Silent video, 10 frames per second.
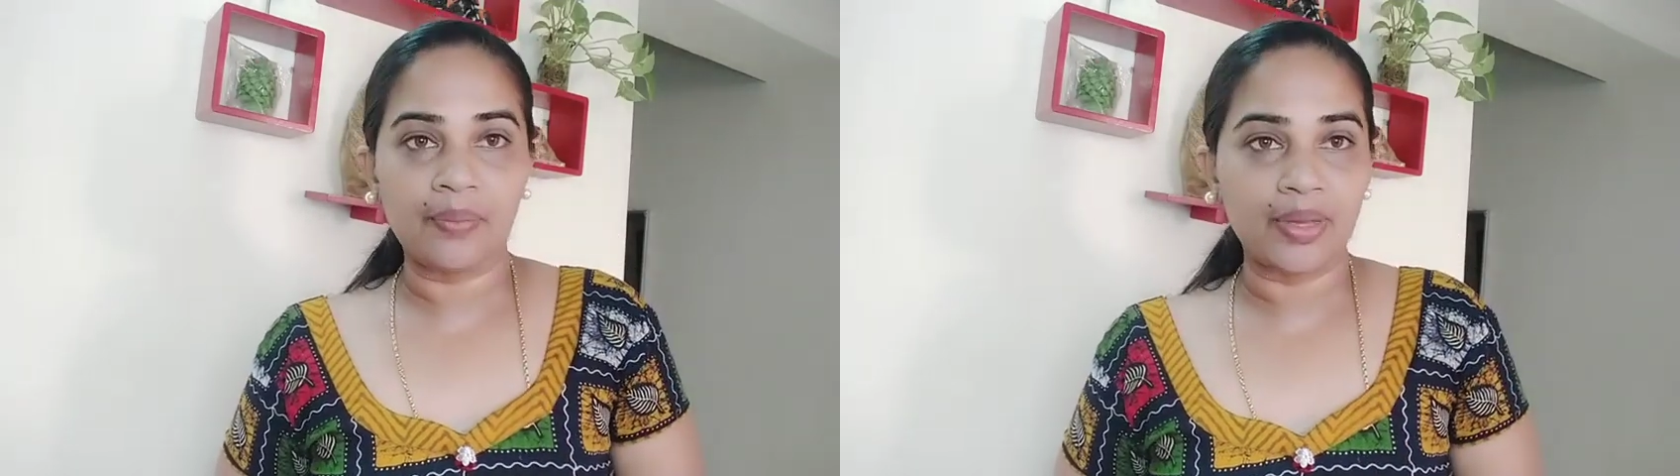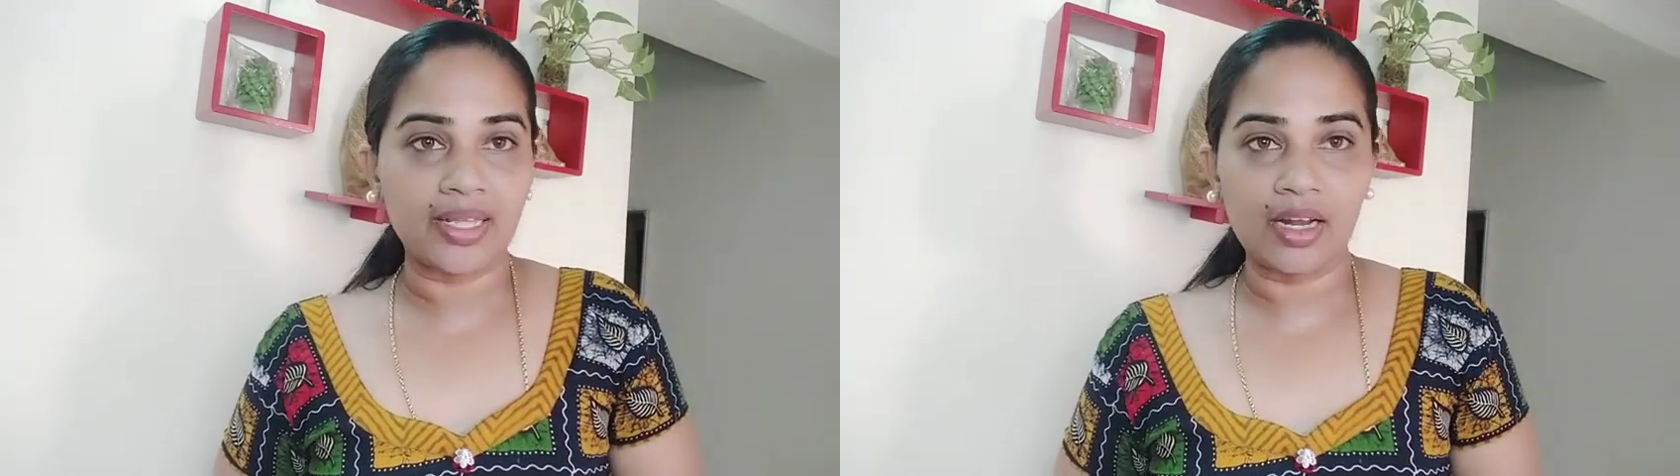
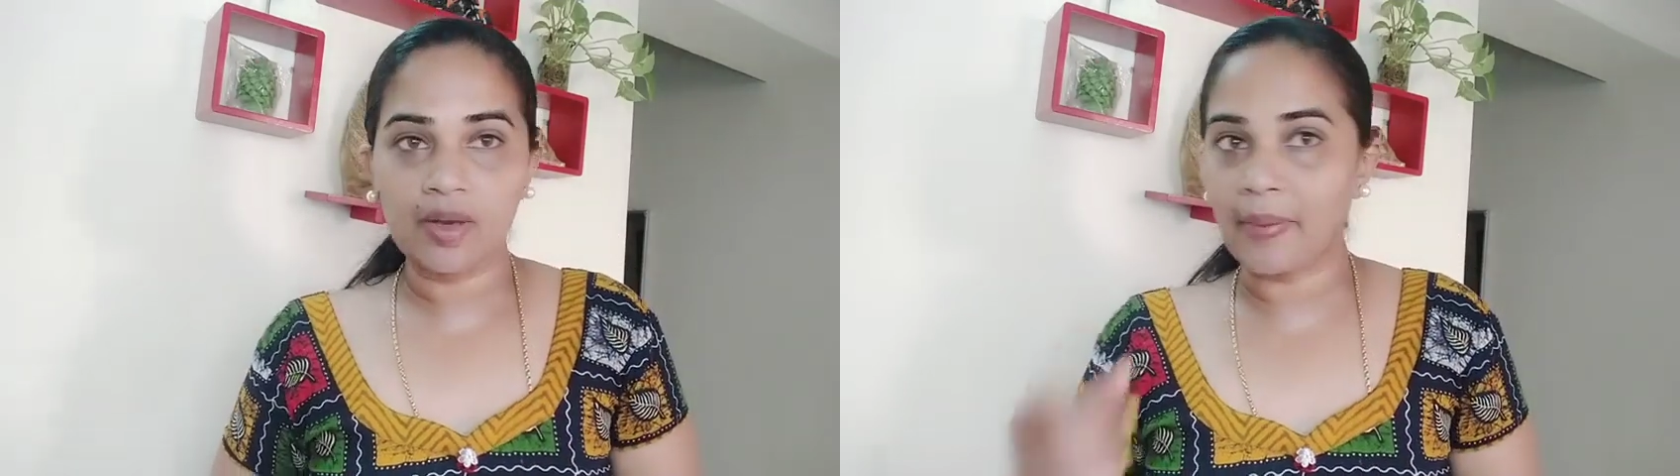இந்த அளவுக்கு